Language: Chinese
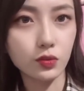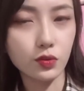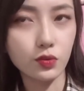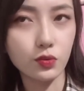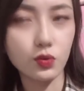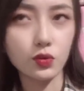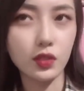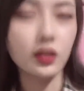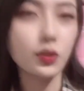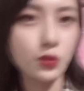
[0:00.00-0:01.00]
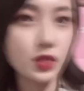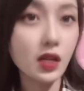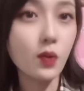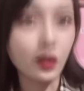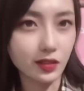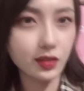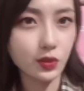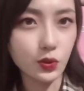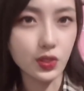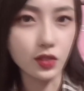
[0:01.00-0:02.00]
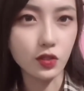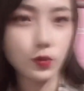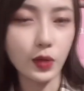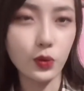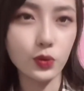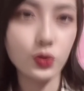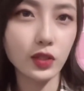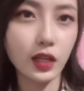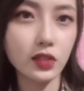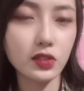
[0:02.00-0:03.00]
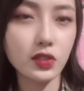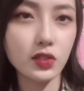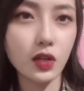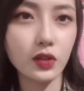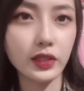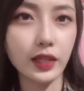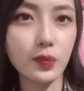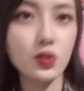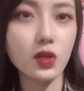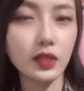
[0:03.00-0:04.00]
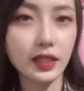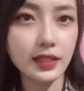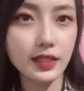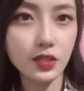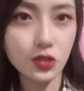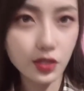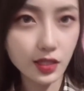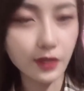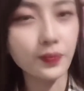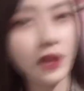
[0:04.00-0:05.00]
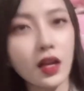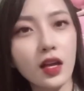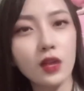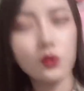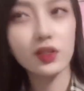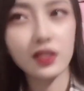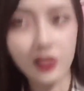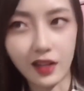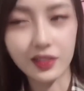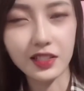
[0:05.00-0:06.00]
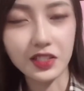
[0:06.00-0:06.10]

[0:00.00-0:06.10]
就相当于上网课那种形式吧，会去看热内西奥给他们交代的一些事情。就那个场景真